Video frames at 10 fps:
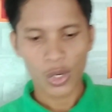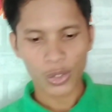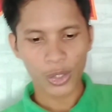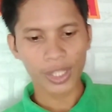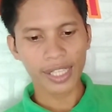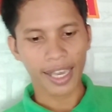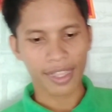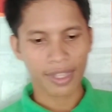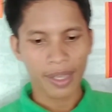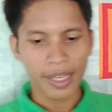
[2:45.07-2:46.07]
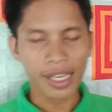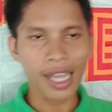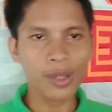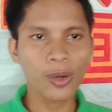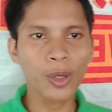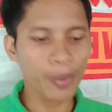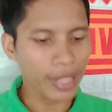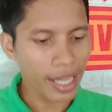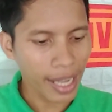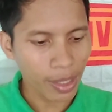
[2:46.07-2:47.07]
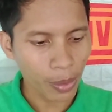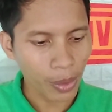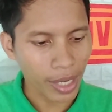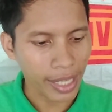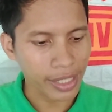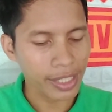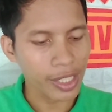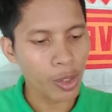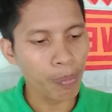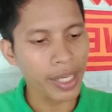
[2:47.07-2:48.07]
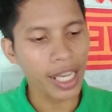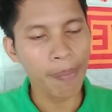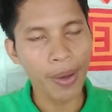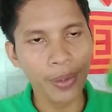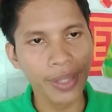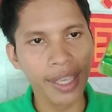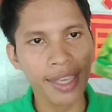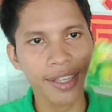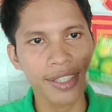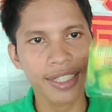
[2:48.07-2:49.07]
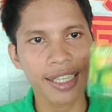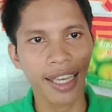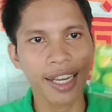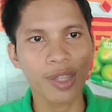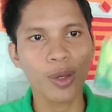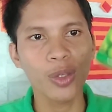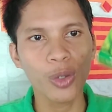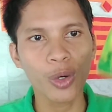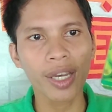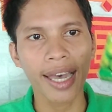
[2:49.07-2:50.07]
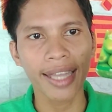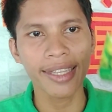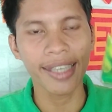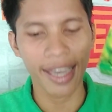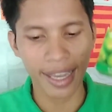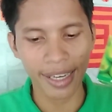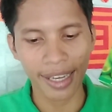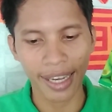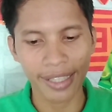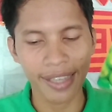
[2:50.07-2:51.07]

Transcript: So yun guys, nakatulong po talaga ito guys kasi yung pinakapangunang ingredients talaga nito yung kanyang uh,